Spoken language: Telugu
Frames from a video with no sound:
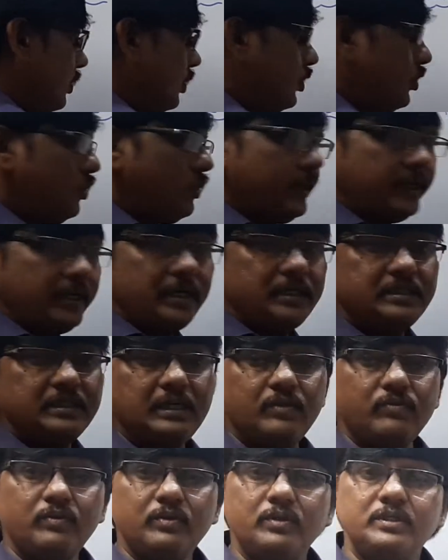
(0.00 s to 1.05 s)
లో ఎనర్జీ
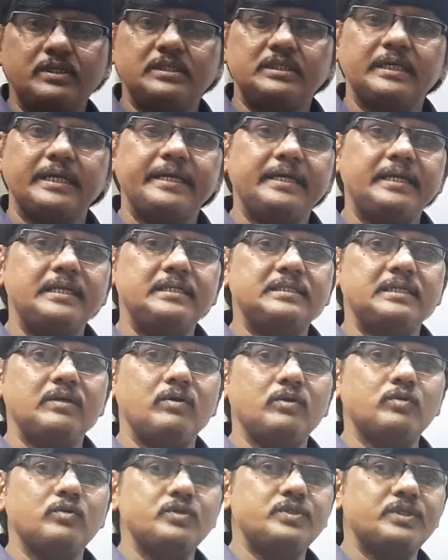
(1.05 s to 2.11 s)
లెవెల్ నుంచి హై ఎనర్జీ
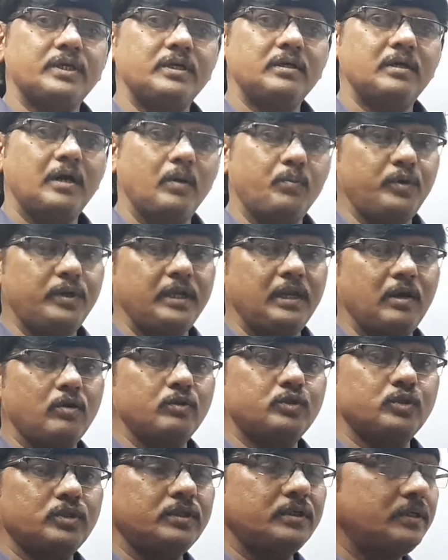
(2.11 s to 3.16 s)
లెవెల్కి వస్తే అప్పుడు ఎలా
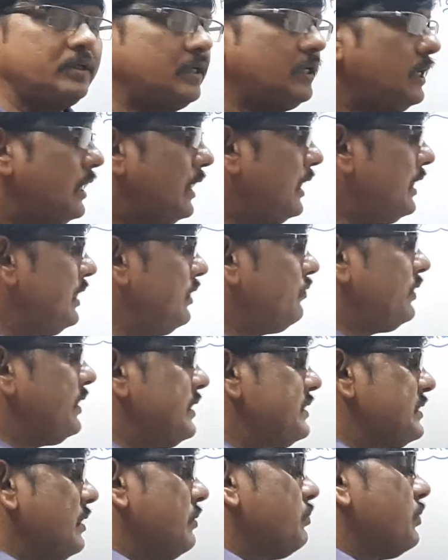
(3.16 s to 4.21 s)
అవుతుంది అంటే ఫర్
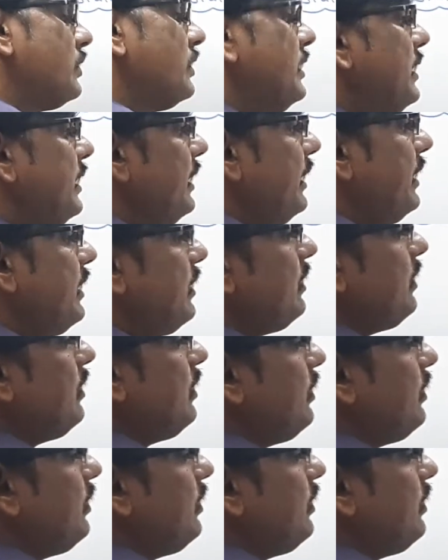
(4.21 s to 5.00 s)
ఎగ్జాంపుల్ ఇక్కడ